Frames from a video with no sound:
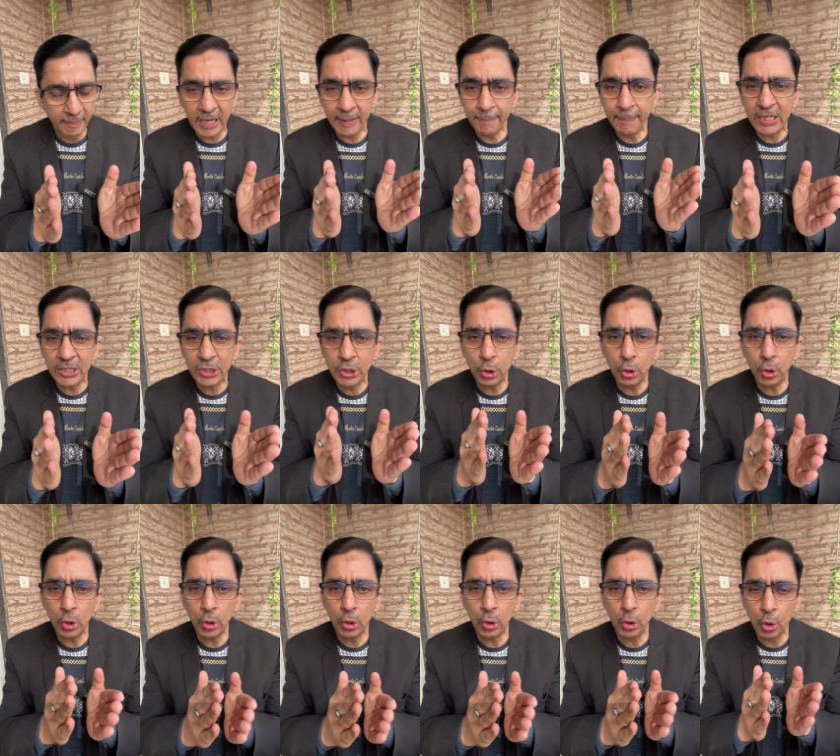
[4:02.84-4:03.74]
मेरे पास
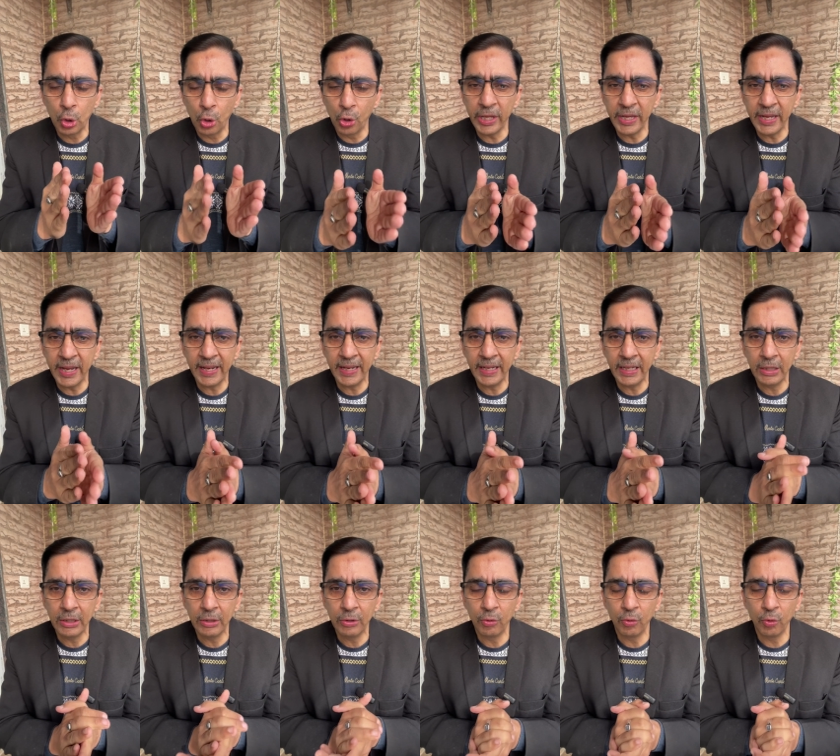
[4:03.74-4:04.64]
जो घोड़े हैं
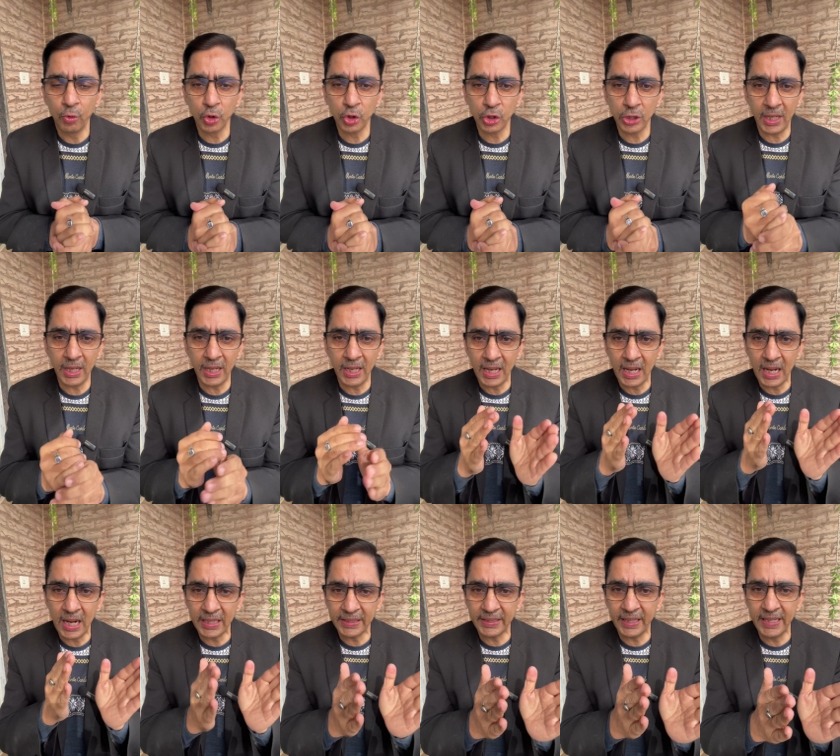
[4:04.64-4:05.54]
उसका
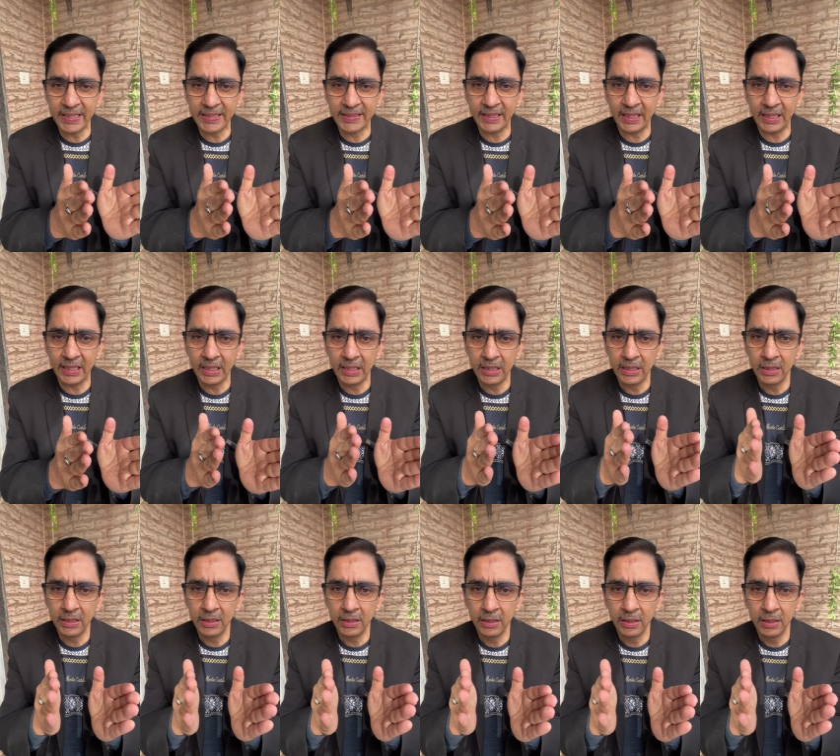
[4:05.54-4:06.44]
आधा हिस्सा
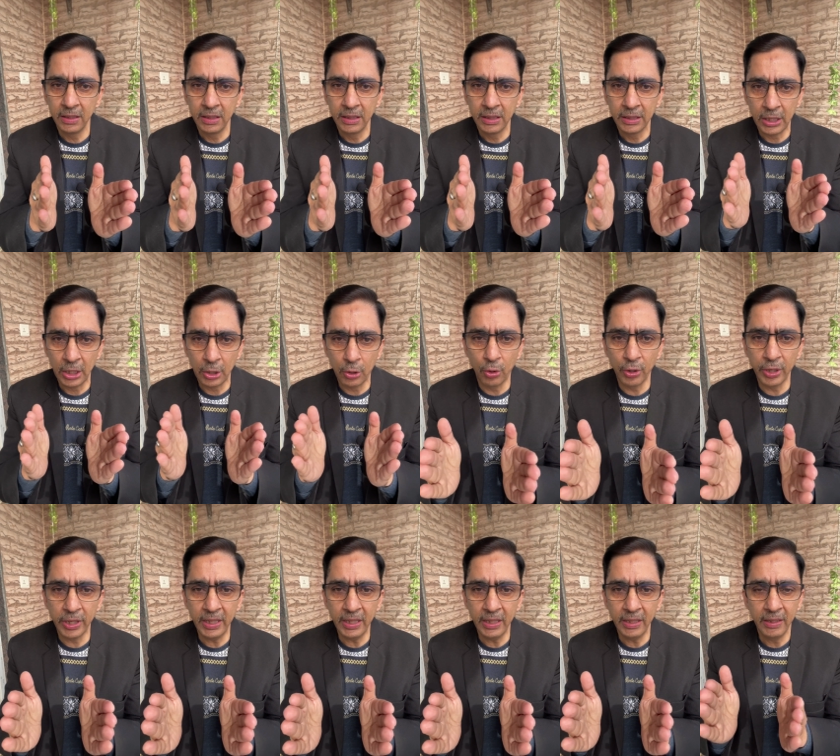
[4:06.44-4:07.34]
के
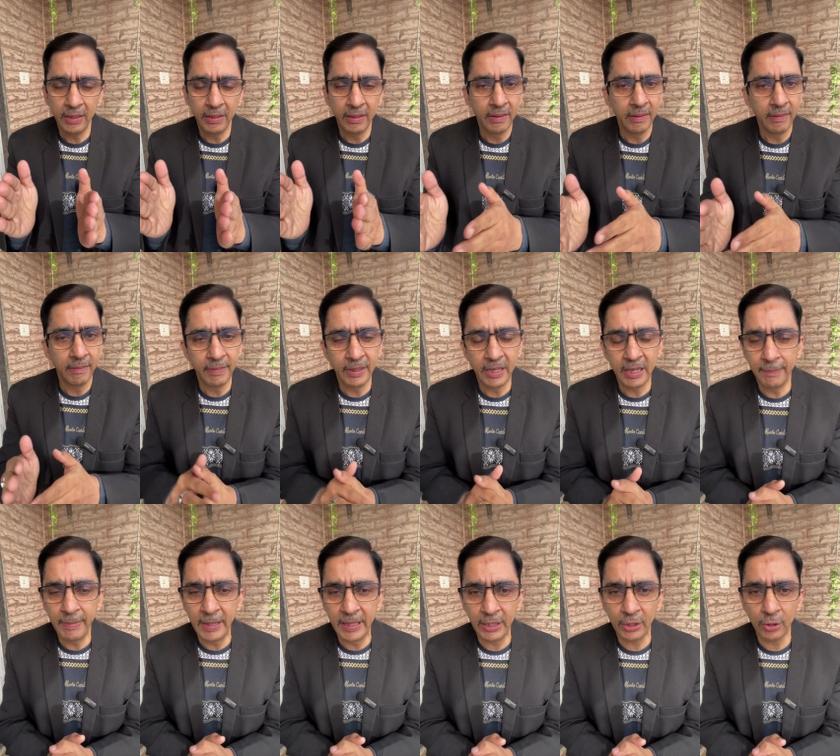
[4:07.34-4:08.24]
घोड़े
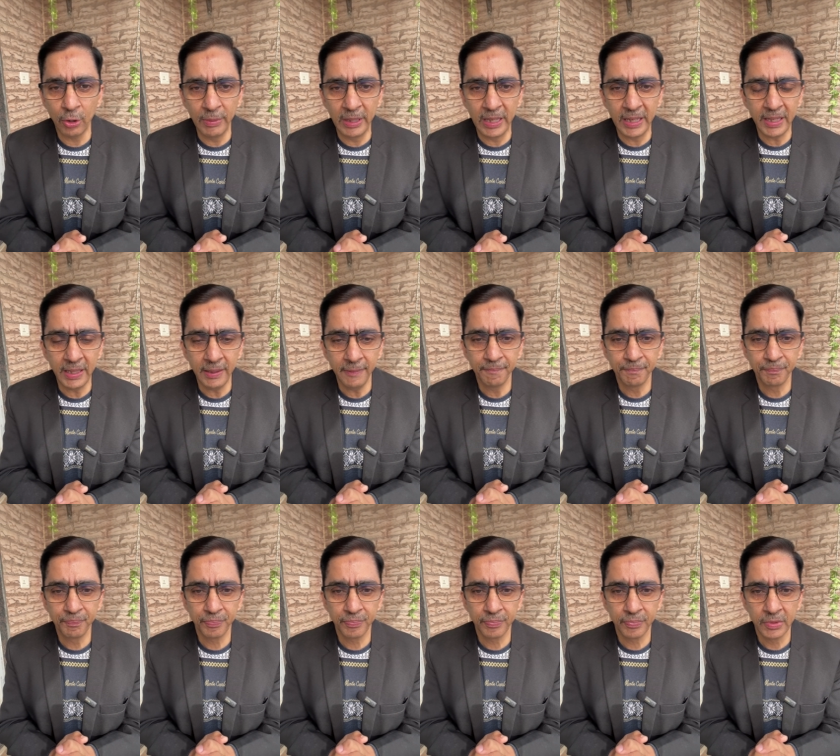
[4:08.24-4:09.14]
मेरे बेटे को मिलेंगे
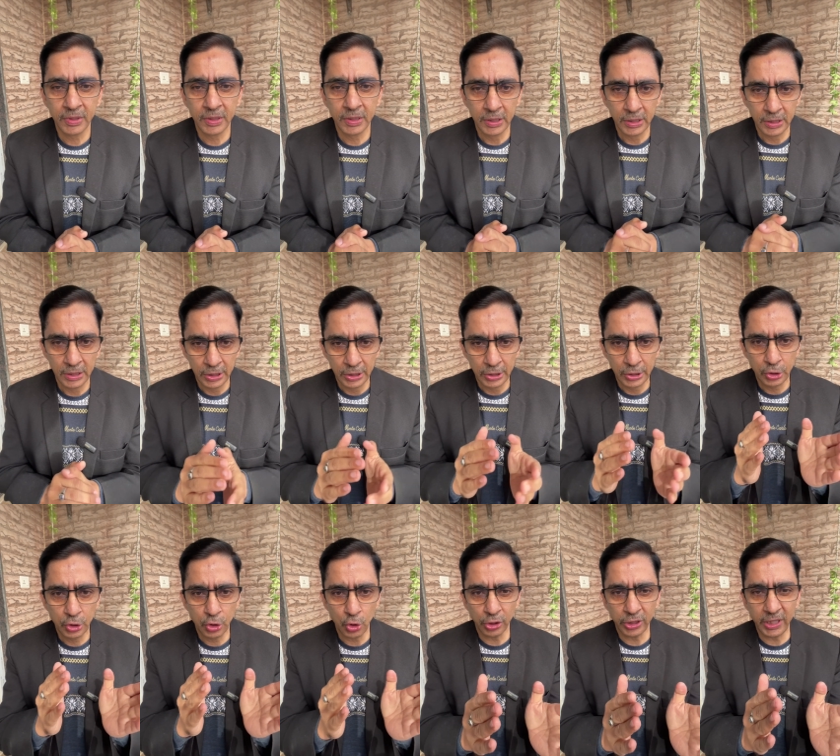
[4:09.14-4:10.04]

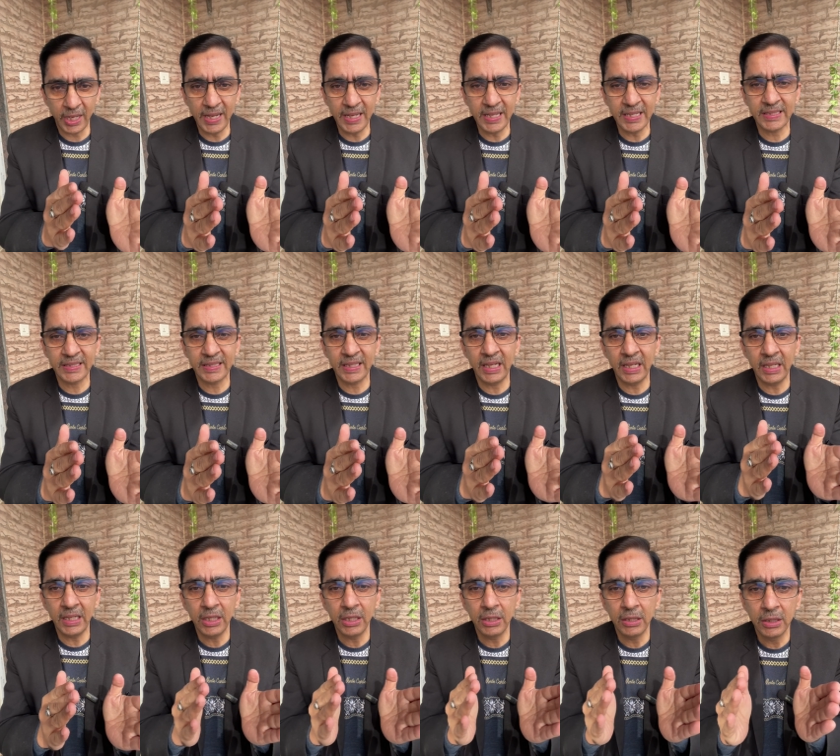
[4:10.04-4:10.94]
चौथाई
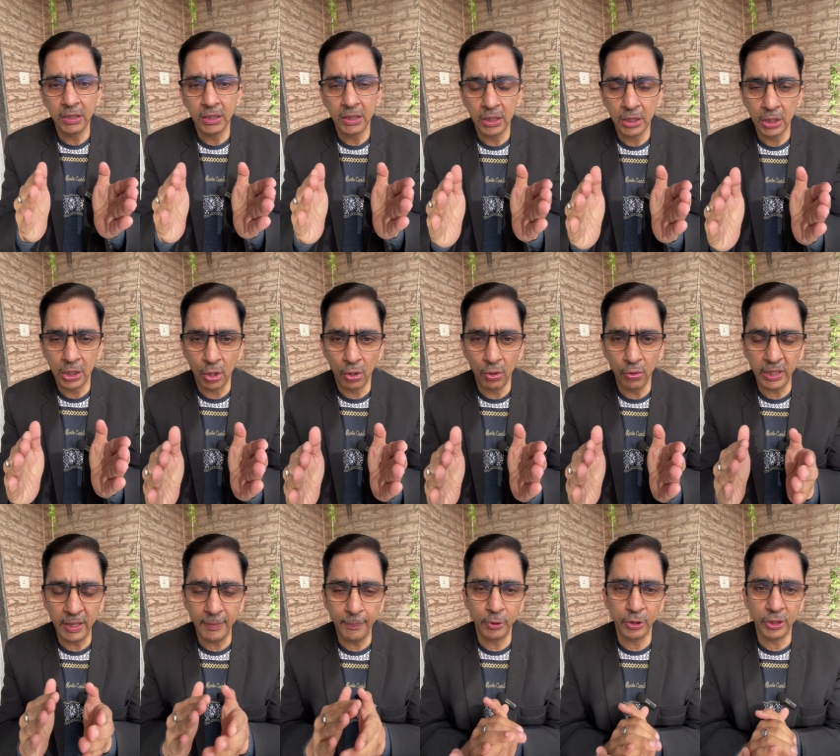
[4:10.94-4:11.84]
हिस्सा
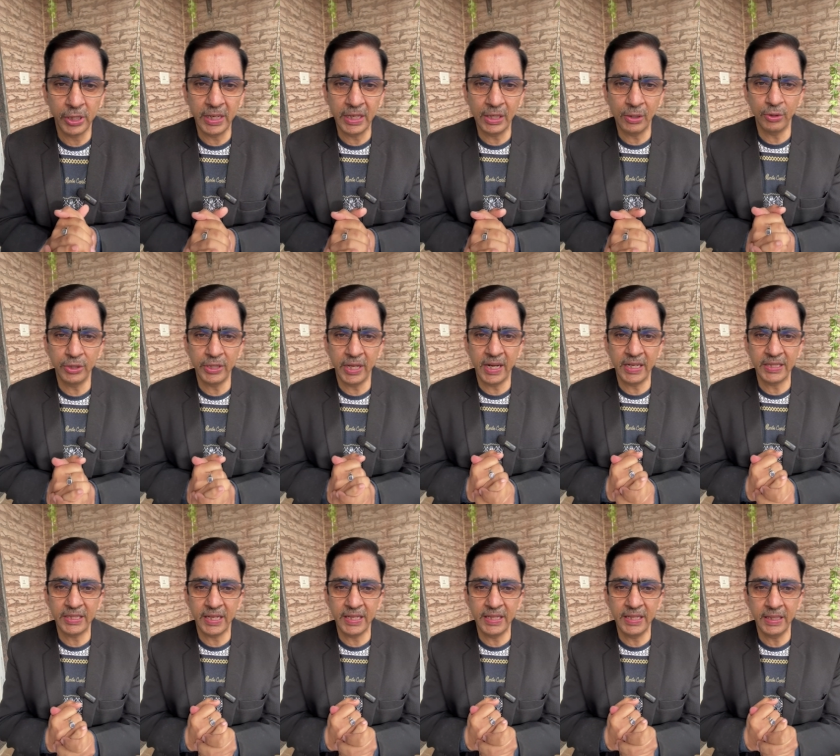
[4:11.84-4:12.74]
गांव के पुजारी को
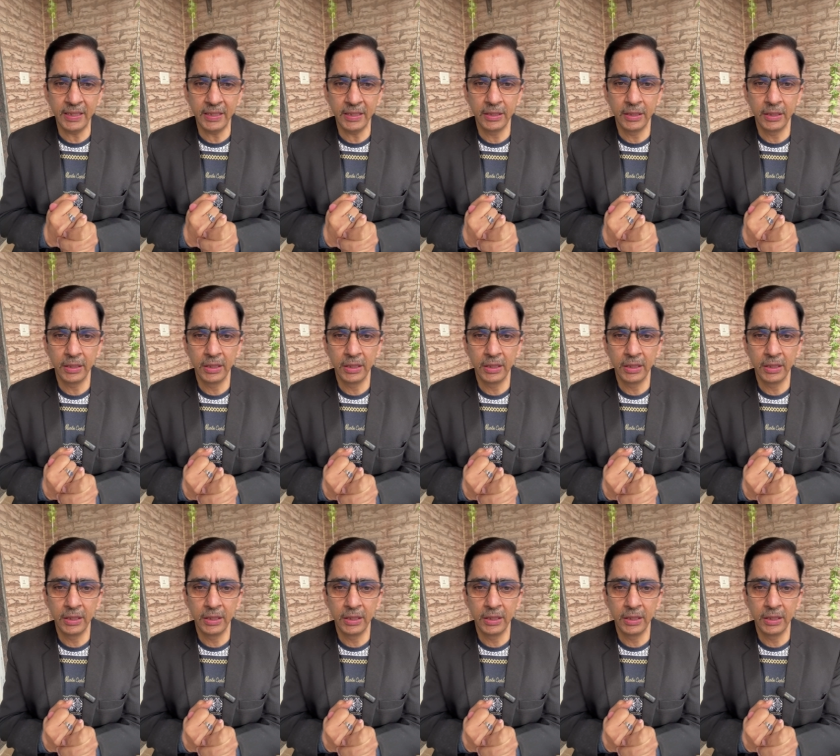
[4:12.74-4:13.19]
जाना चाहिए